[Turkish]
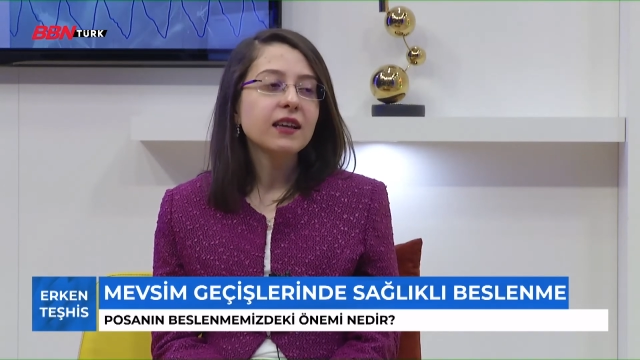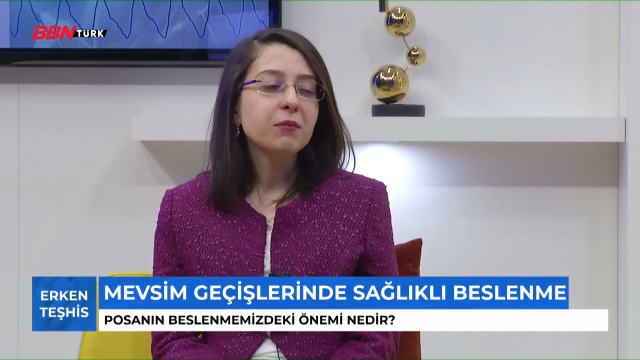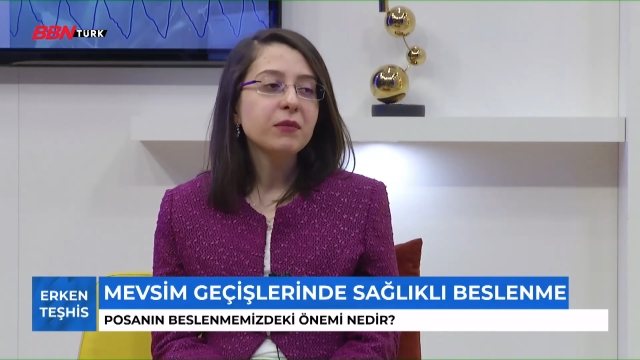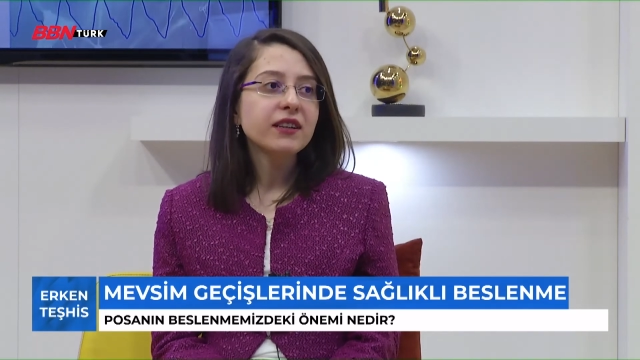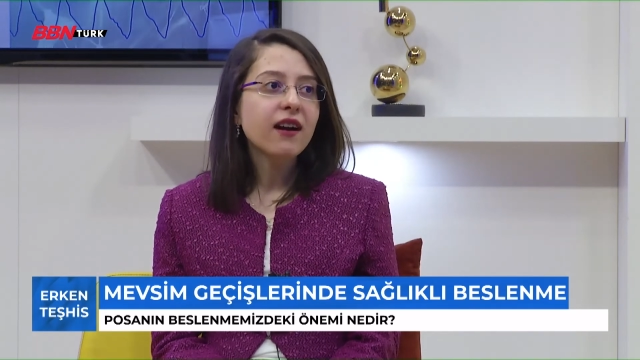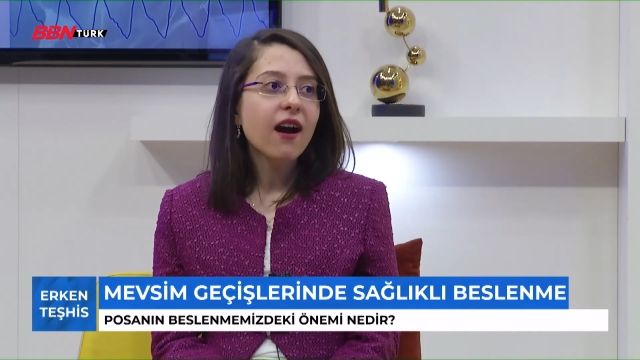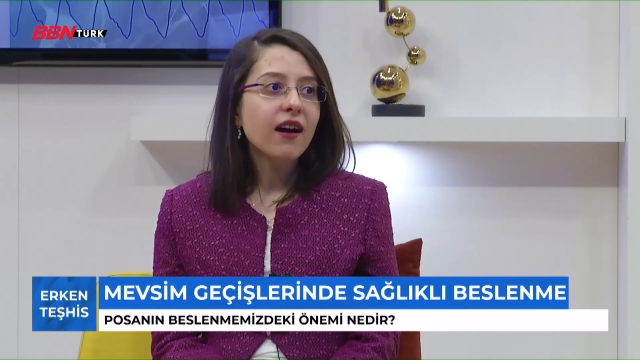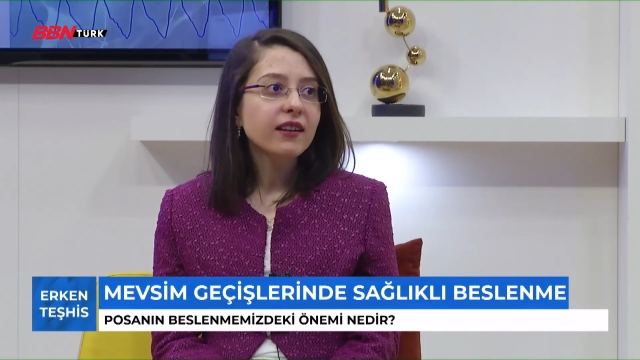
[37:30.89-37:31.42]

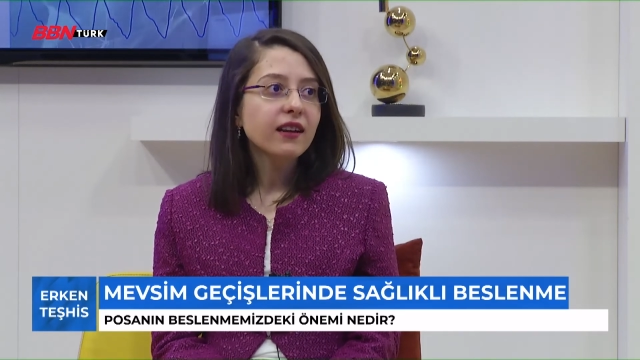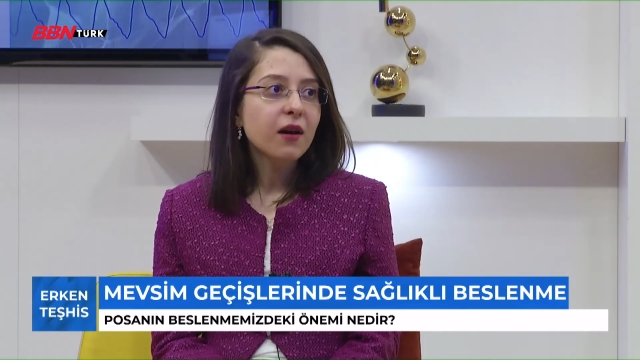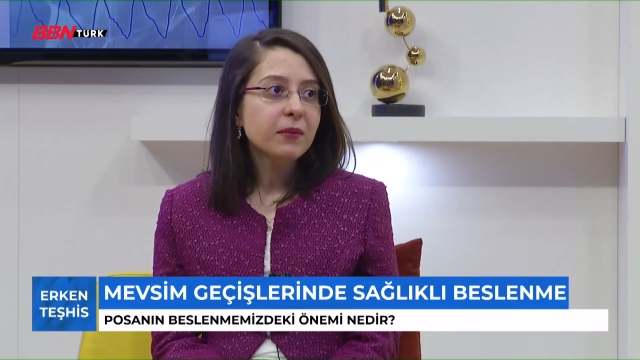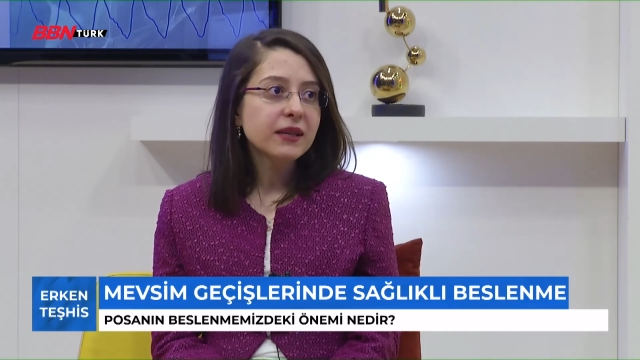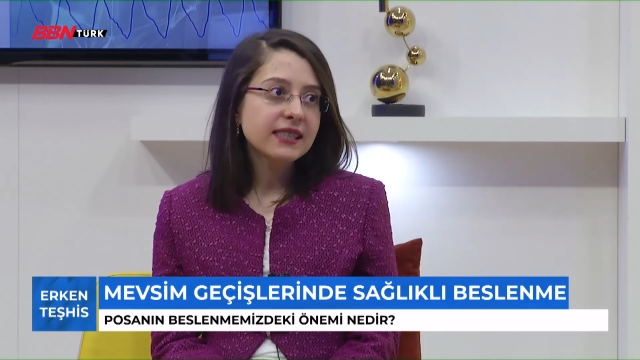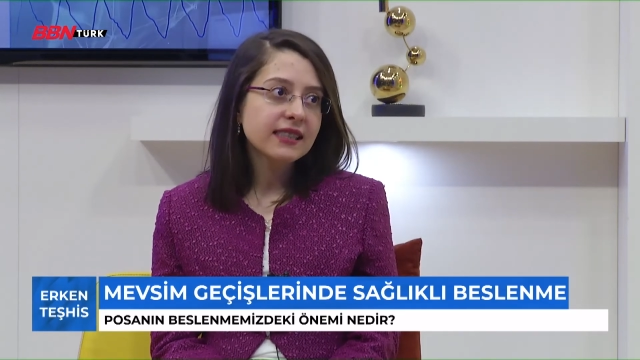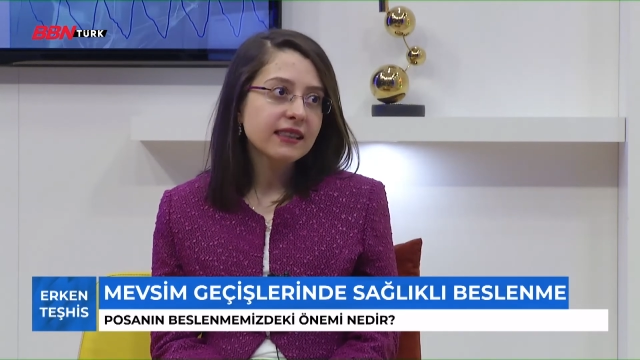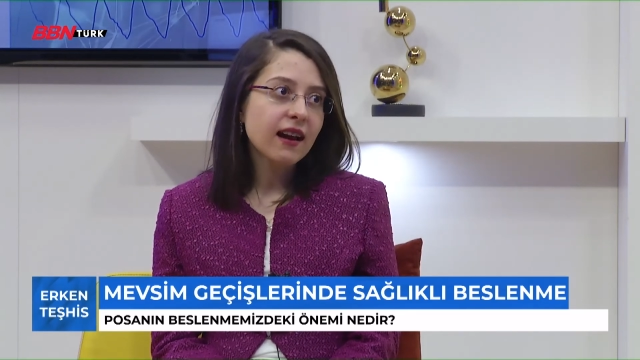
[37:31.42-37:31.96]
demir kaynağı
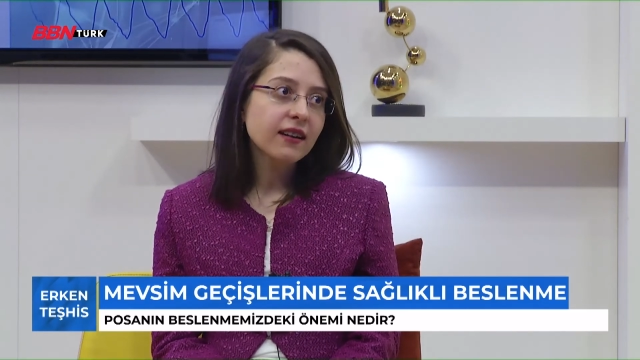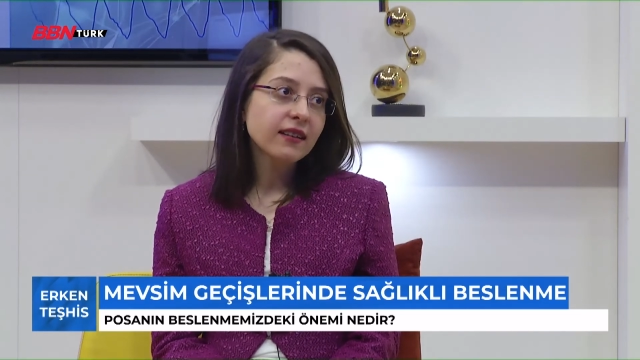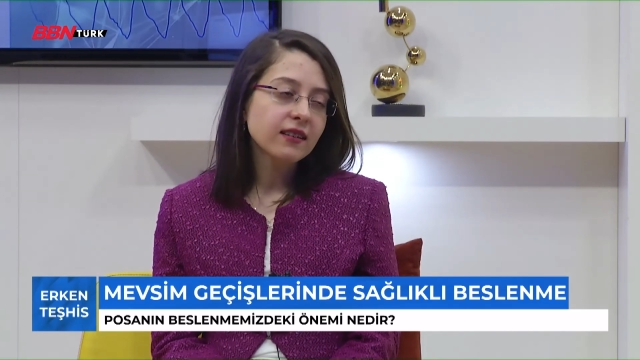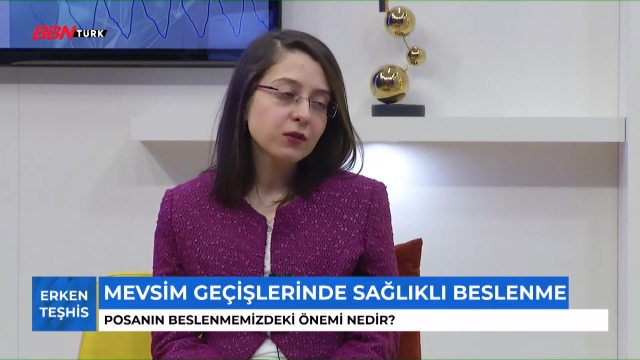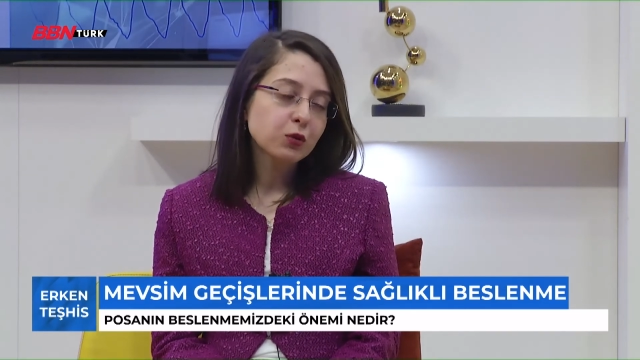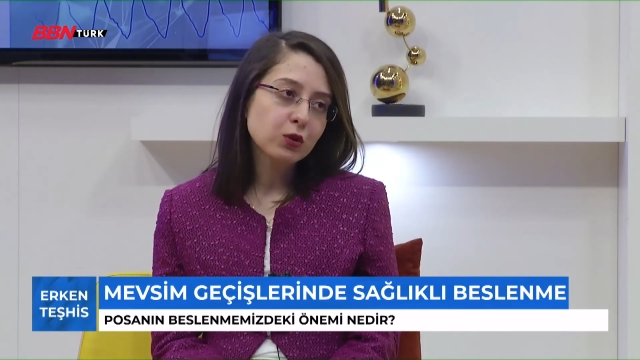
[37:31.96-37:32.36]
besinler